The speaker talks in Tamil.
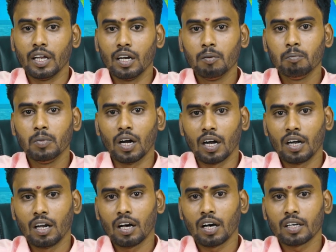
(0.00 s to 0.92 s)
எலும்பு
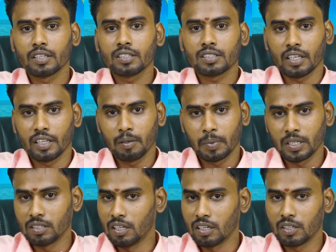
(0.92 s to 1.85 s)
அல்லாத சதை
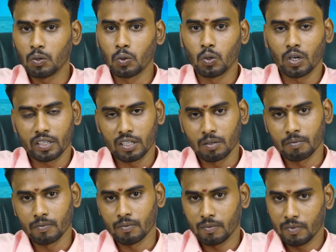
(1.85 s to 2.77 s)
பகுதிகளுக்கு குரு
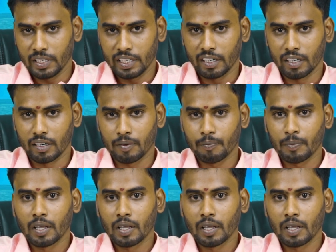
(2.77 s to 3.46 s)
ஆதிக்கம் வைக்கிறார்